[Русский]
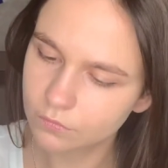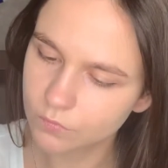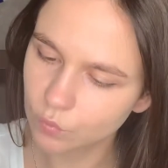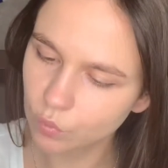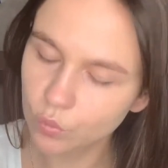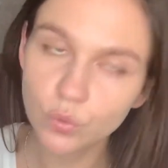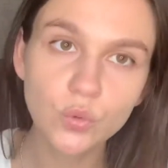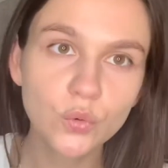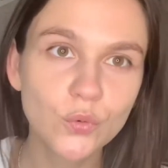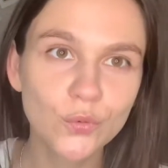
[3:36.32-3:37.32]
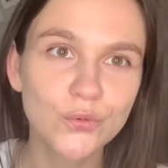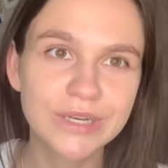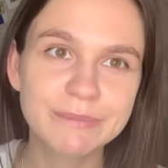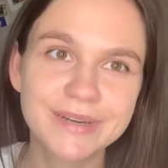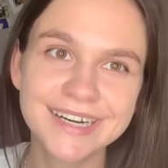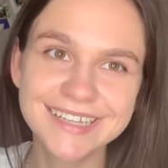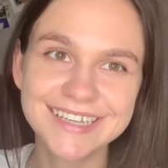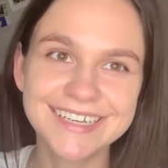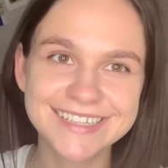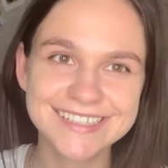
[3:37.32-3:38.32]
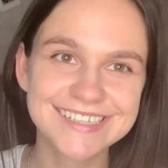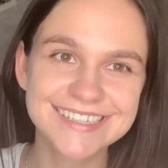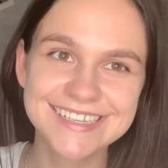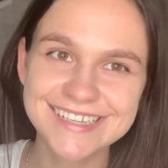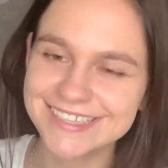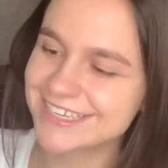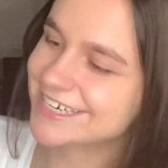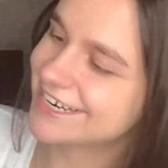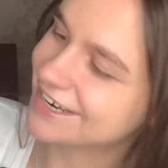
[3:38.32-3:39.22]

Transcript: У-у-у, ребята, здесь кисточка.